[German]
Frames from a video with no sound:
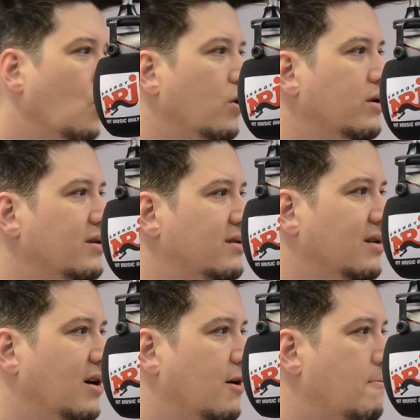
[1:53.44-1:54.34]
Und
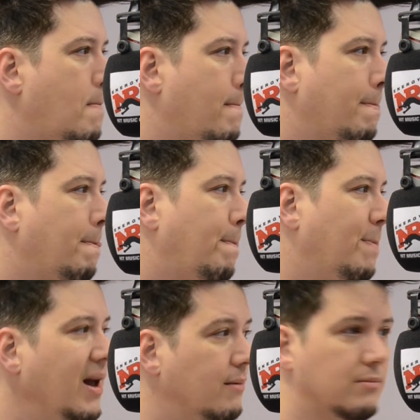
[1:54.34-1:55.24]
ähm,
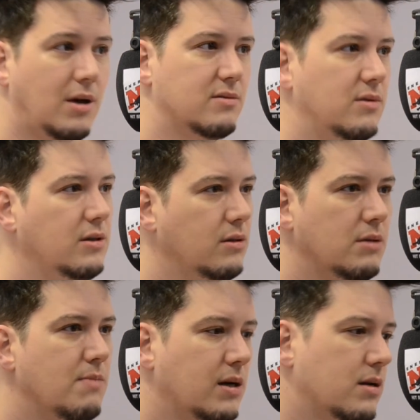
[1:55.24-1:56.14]
ja, also ich,
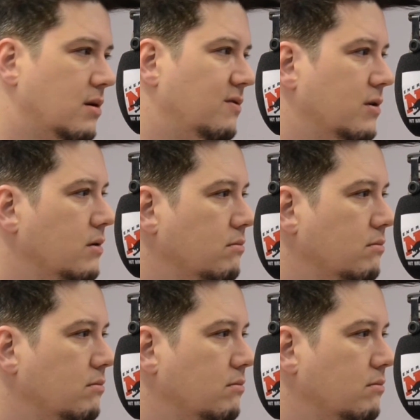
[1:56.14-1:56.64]
ich mag das einfach.